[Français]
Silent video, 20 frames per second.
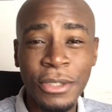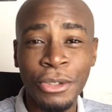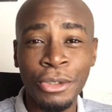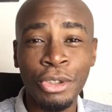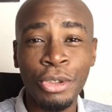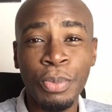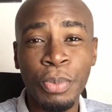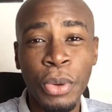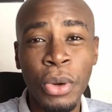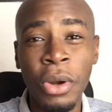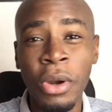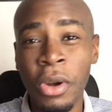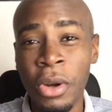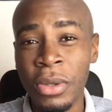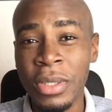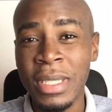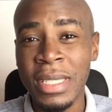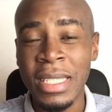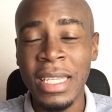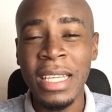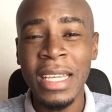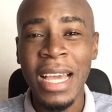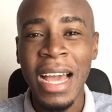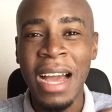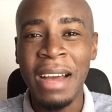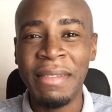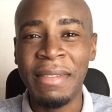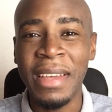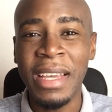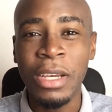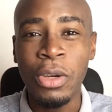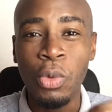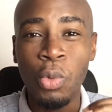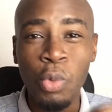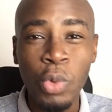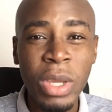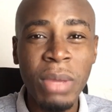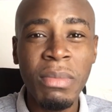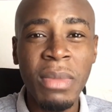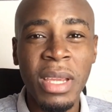que tu peux lancer avec
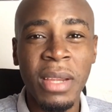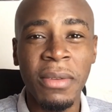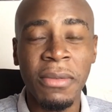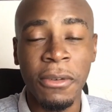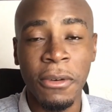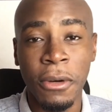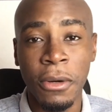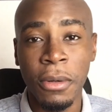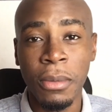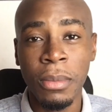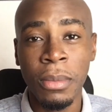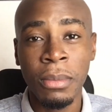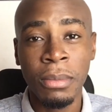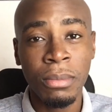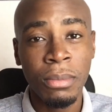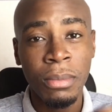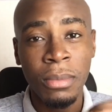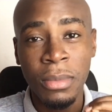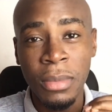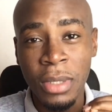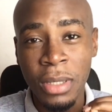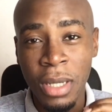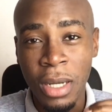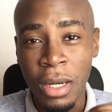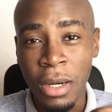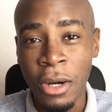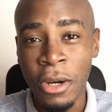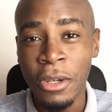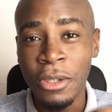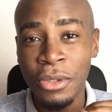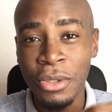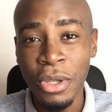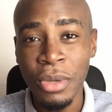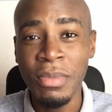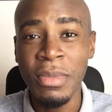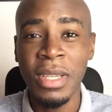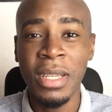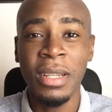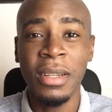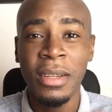8000 francs en
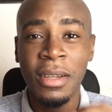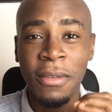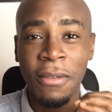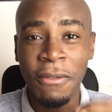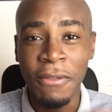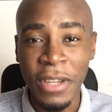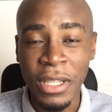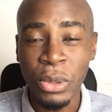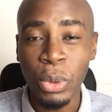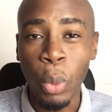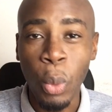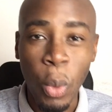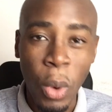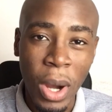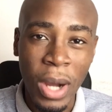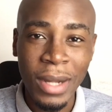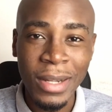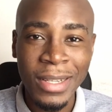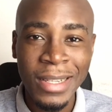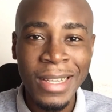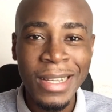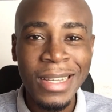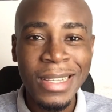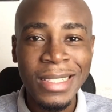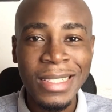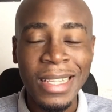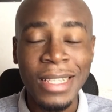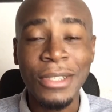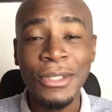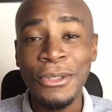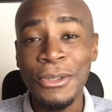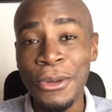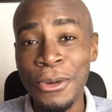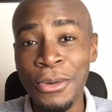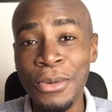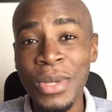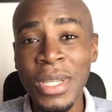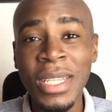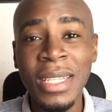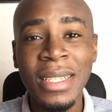2023, c'est
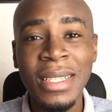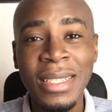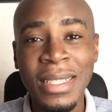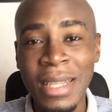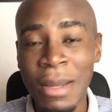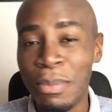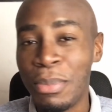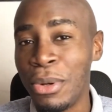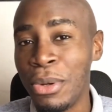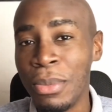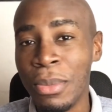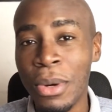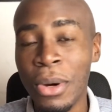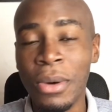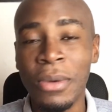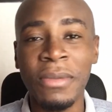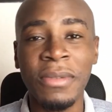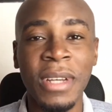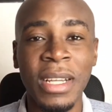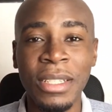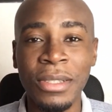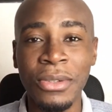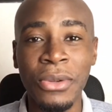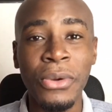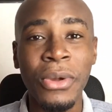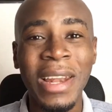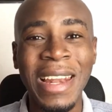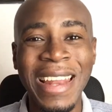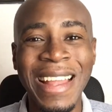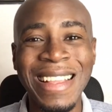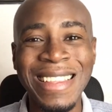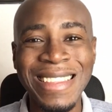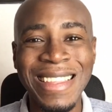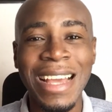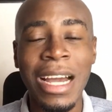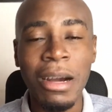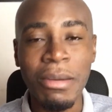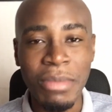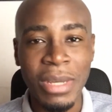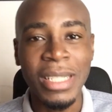celui simplement au fait de
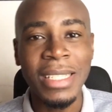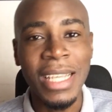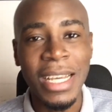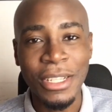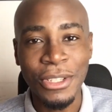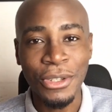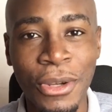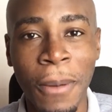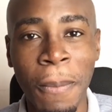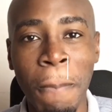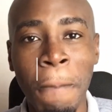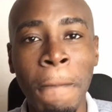l'intermédiation.